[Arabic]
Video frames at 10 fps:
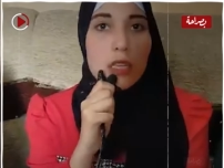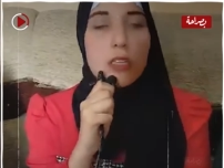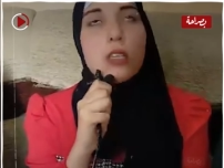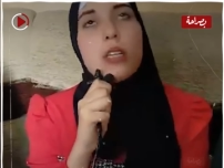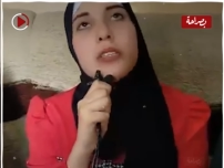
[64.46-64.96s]

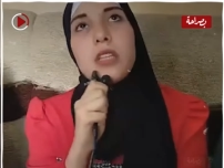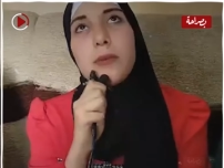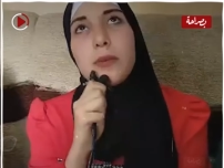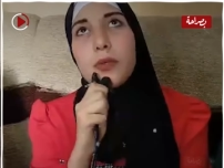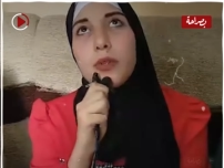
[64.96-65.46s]

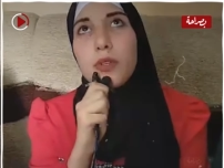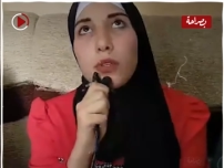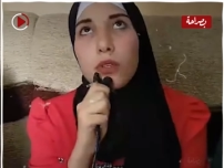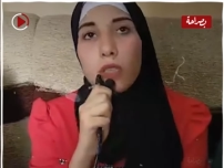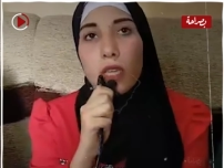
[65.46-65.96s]
لقيتها بتقول
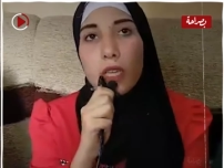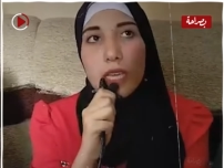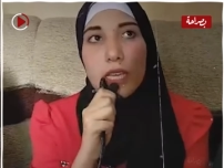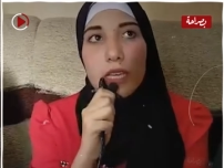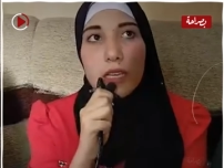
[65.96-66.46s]
له والله
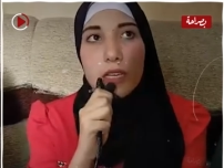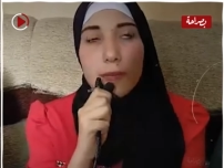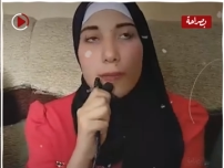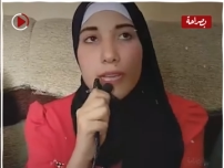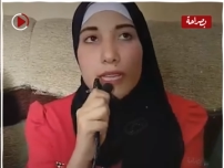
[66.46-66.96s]
يا
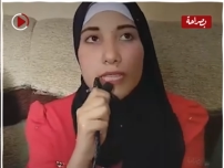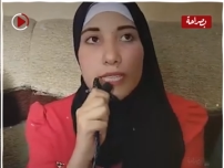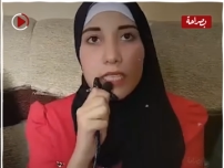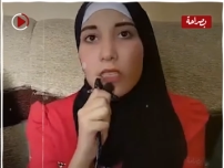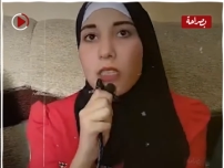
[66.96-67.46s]
عم
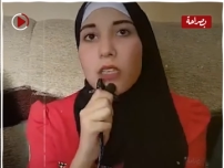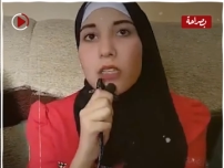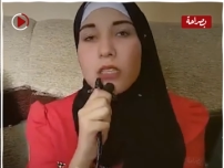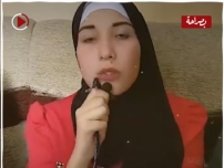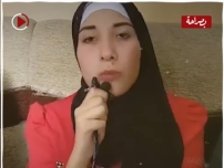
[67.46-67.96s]
علي
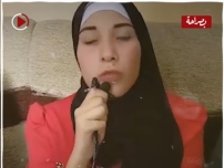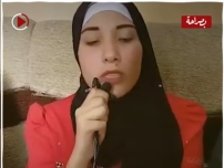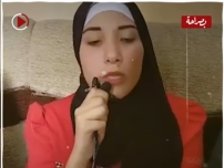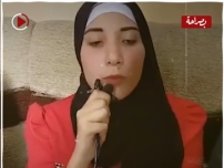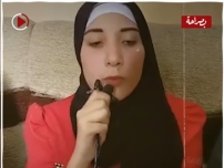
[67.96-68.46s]
انت وم...
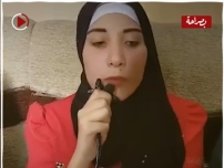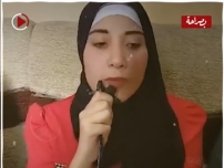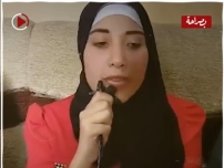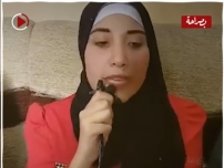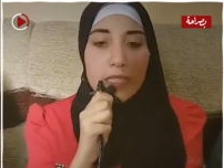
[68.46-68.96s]
انت وام
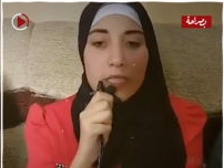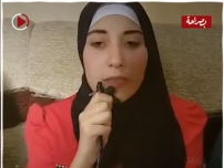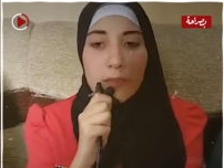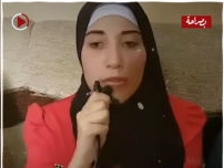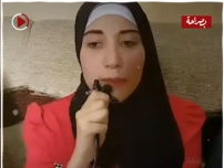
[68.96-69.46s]

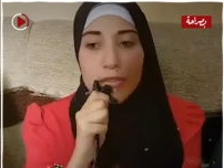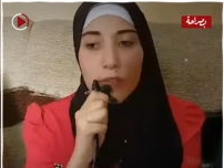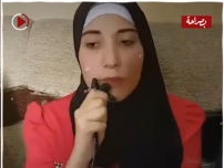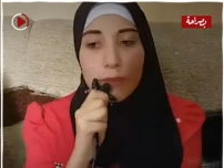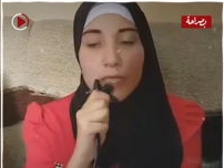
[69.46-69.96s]
ايمان محمد
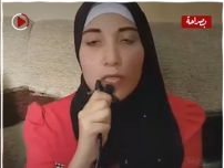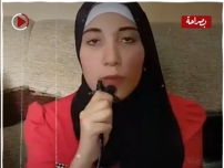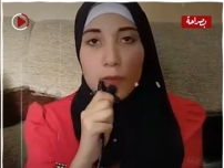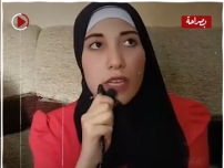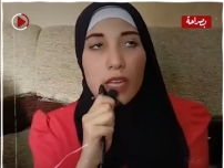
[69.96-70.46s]
حاول مع ايمان
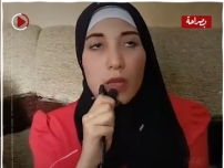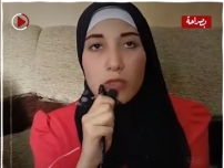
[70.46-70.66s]
كم مره